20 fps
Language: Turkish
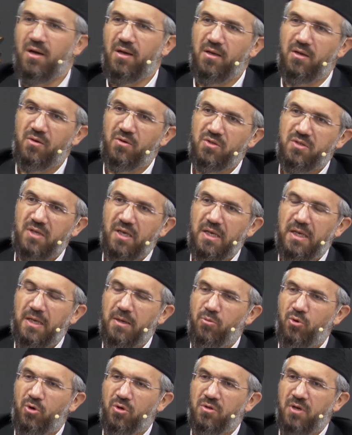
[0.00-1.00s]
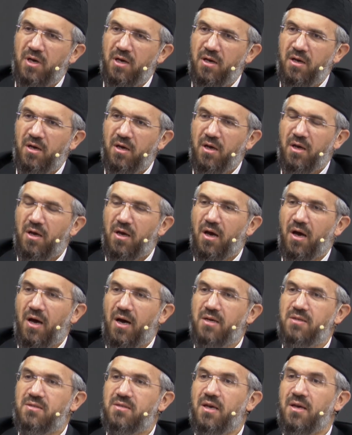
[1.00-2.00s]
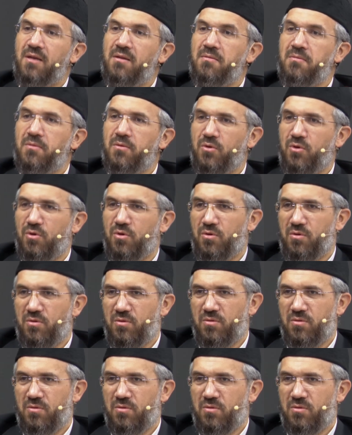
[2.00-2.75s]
aleyhi ve sellem ona ahsen diyor.